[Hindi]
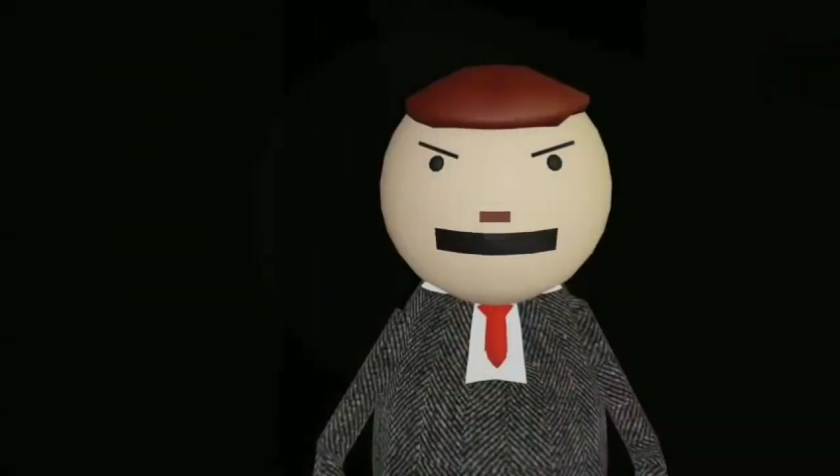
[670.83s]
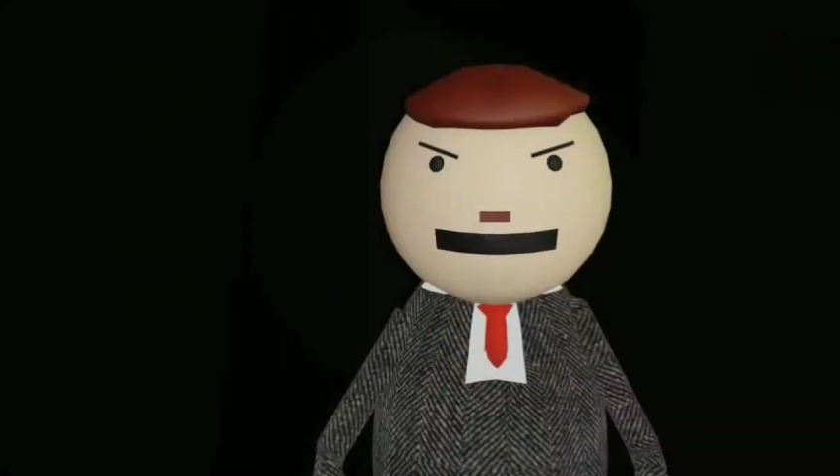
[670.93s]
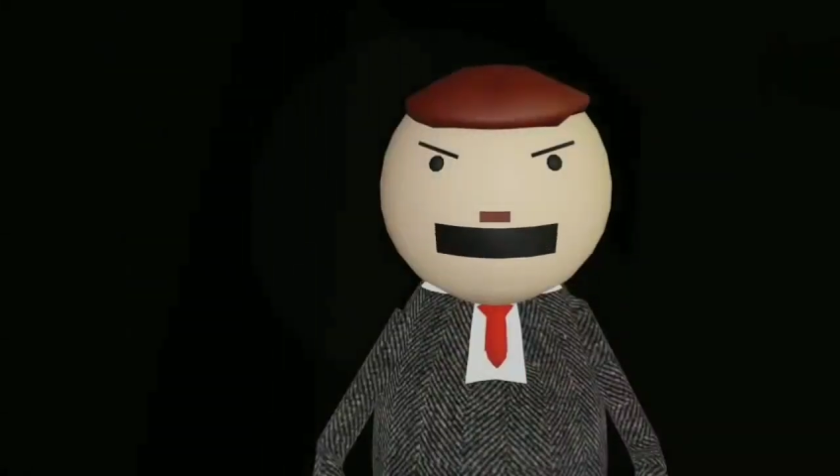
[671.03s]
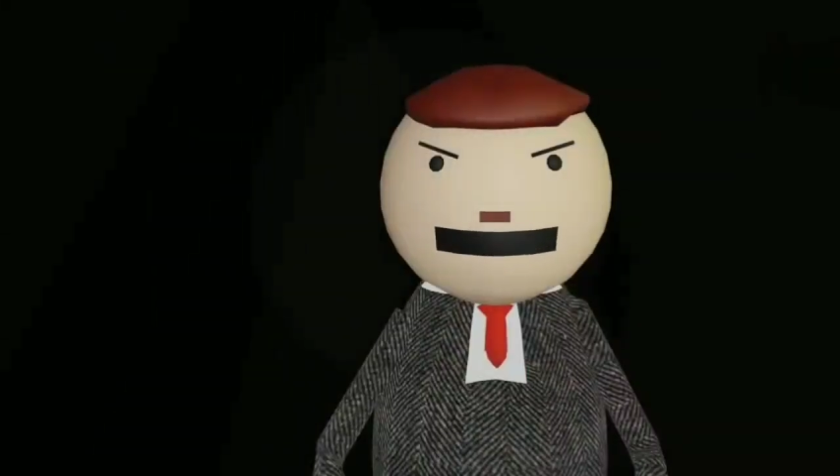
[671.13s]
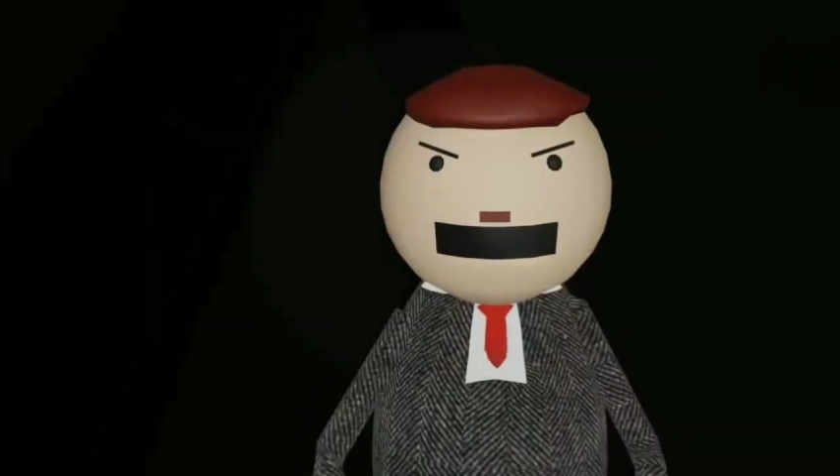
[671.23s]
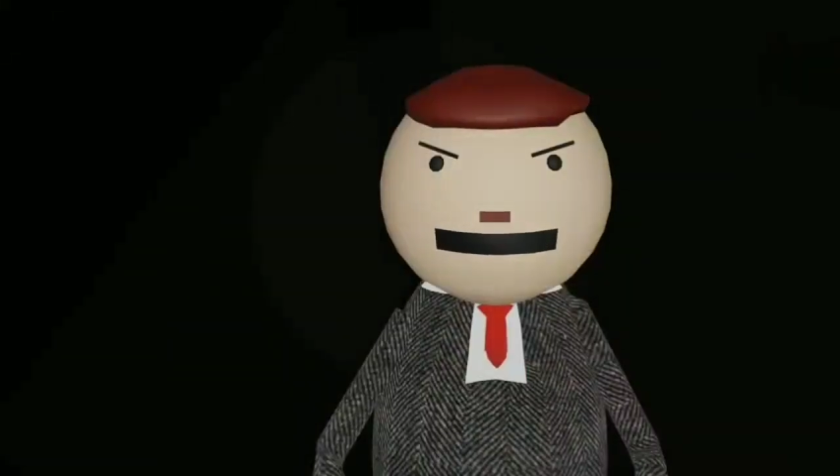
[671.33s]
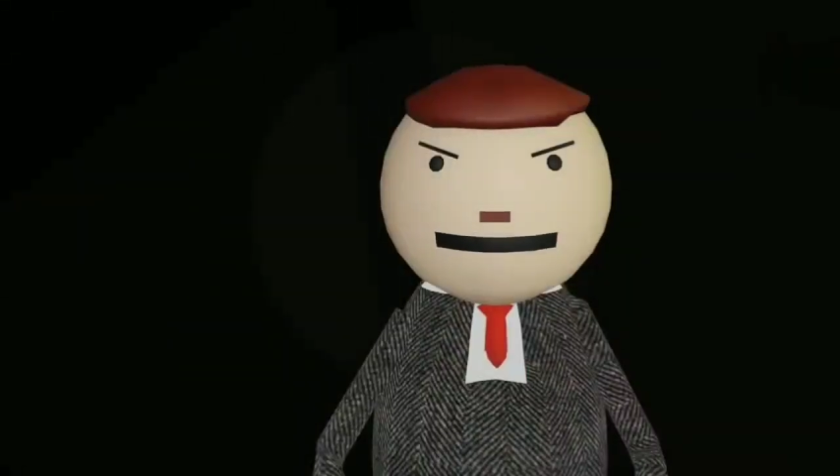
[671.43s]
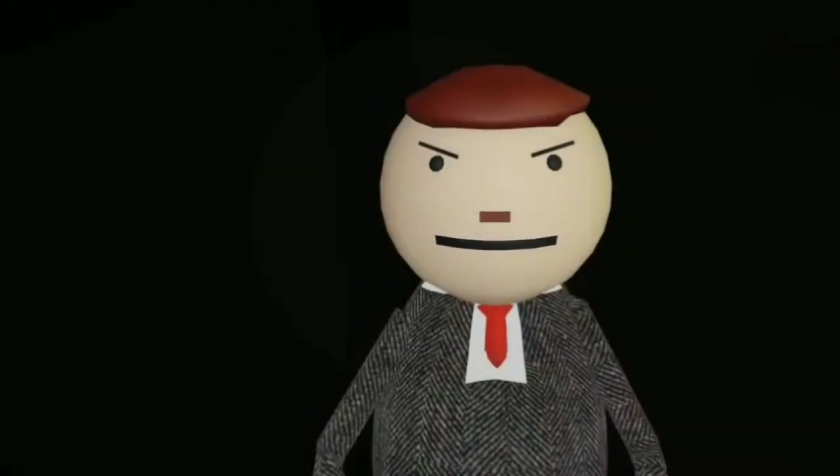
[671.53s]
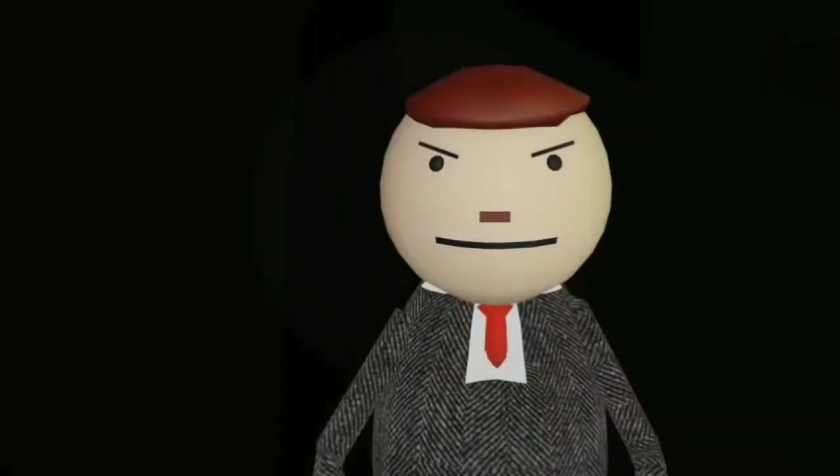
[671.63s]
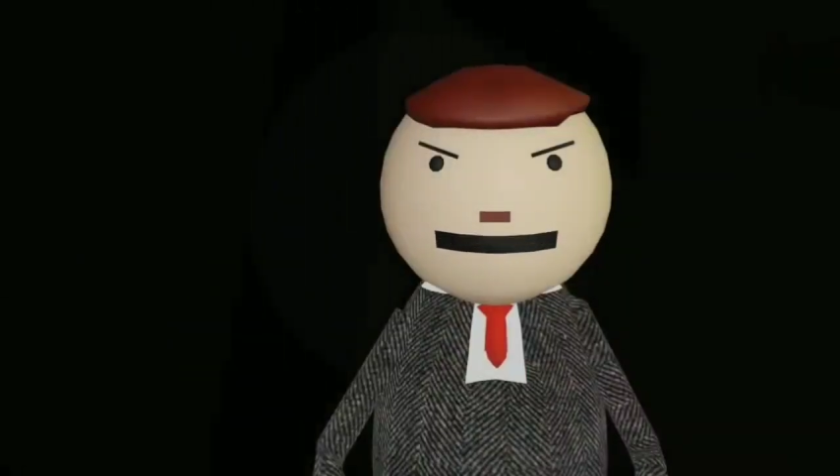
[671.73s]
और वो ये है
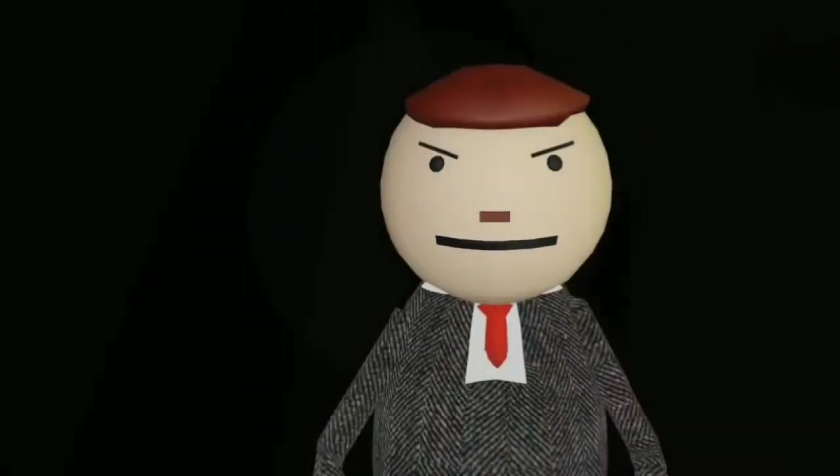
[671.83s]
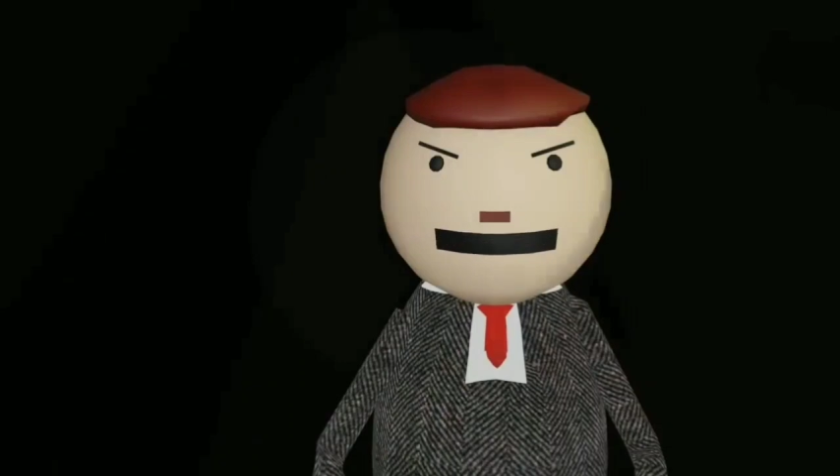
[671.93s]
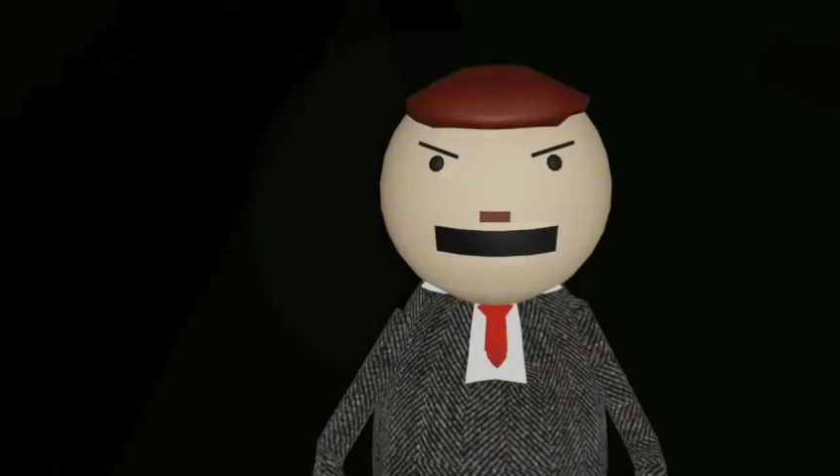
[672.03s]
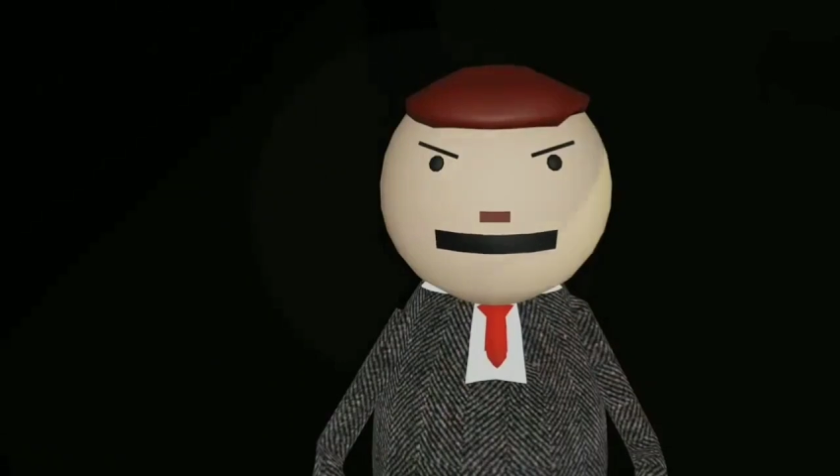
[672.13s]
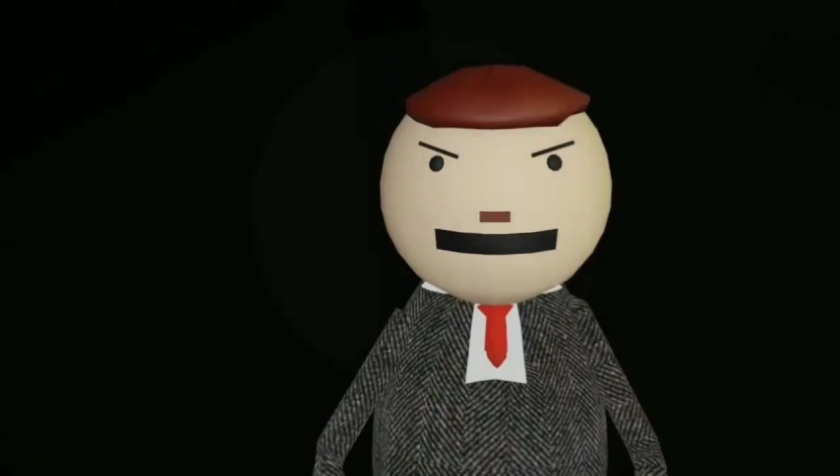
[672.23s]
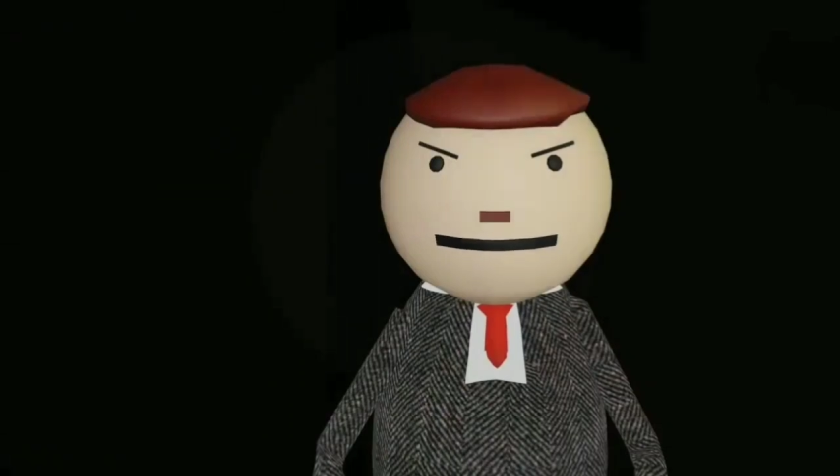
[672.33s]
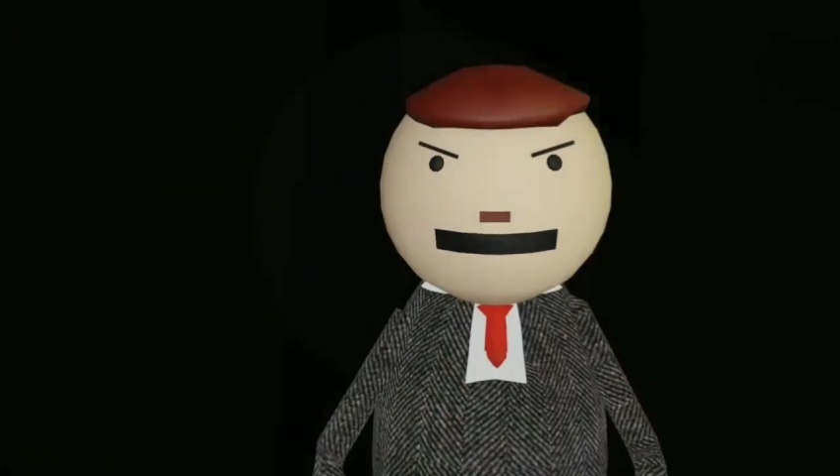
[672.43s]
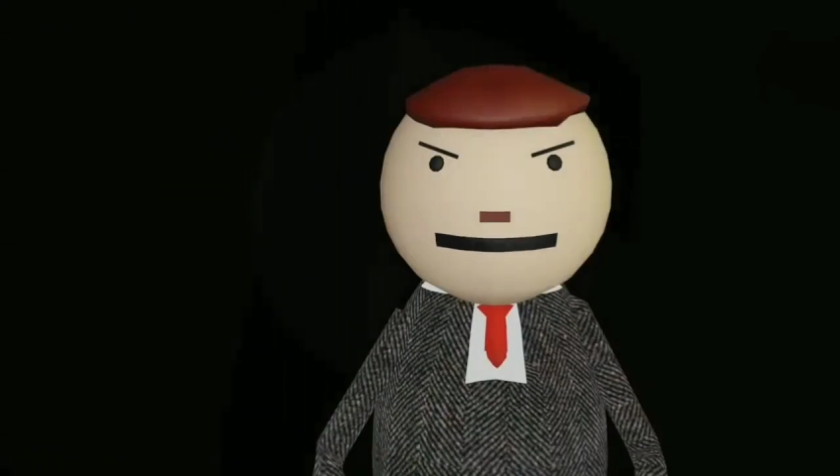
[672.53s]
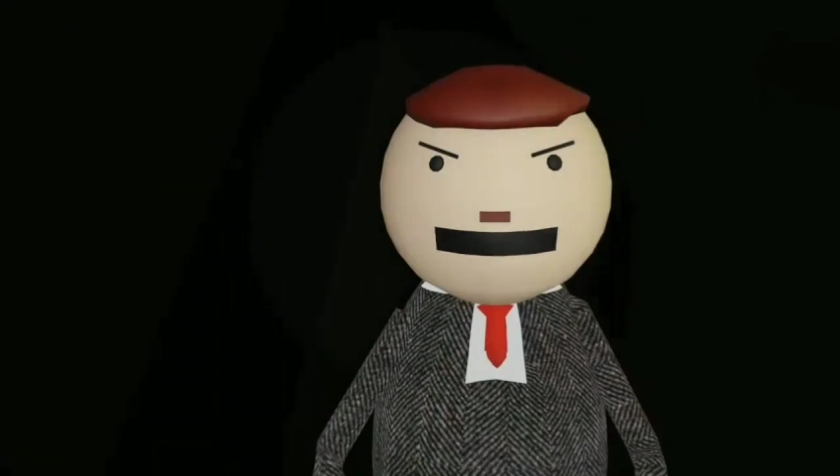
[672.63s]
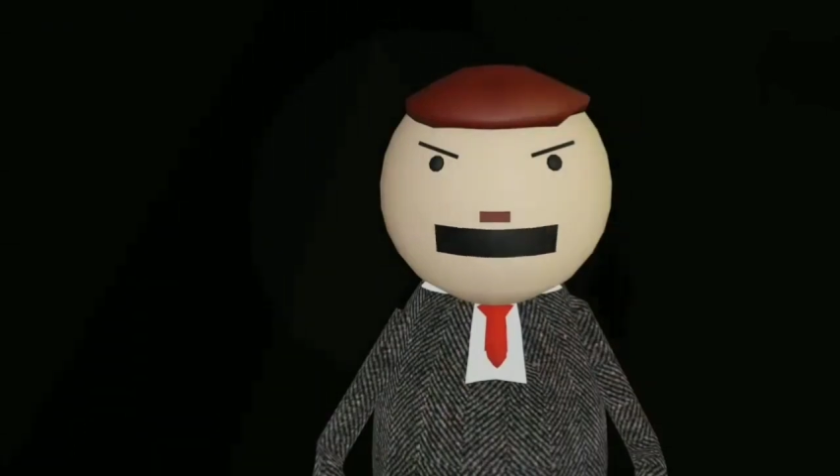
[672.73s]
कि अगर इस
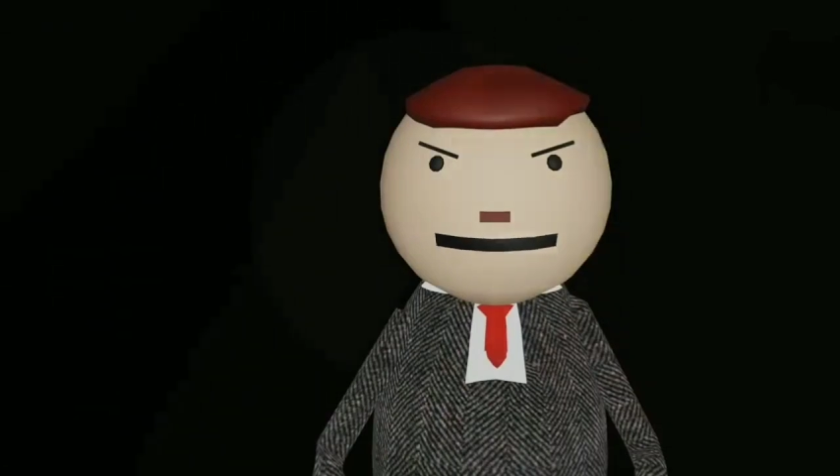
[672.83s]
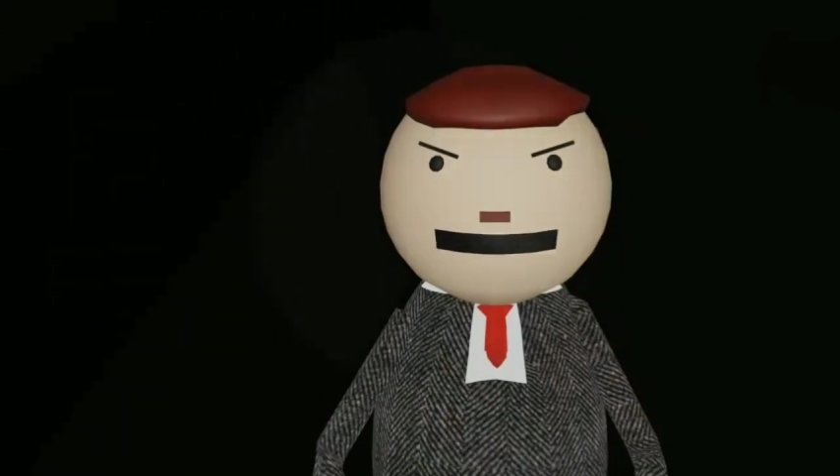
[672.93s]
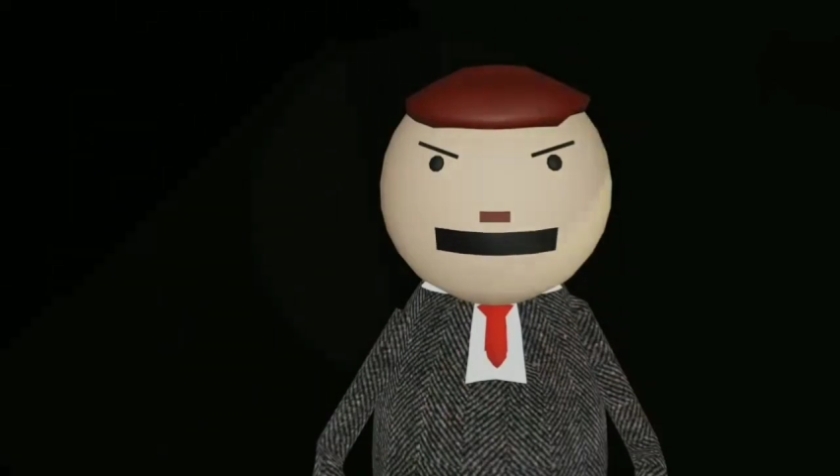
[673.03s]
वीडियो का